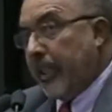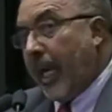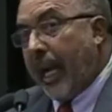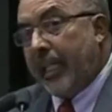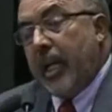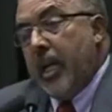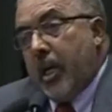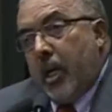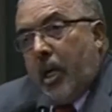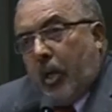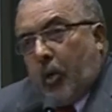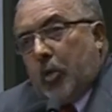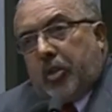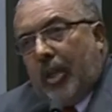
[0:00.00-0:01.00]
pedalada,
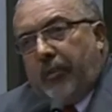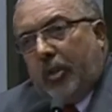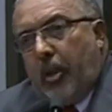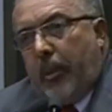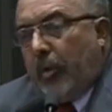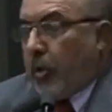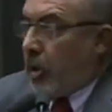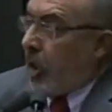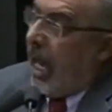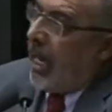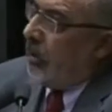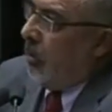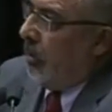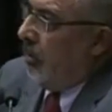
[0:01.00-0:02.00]
inclusive no meu
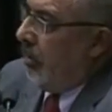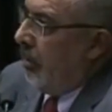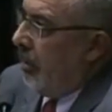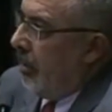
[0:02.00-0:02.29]
estado.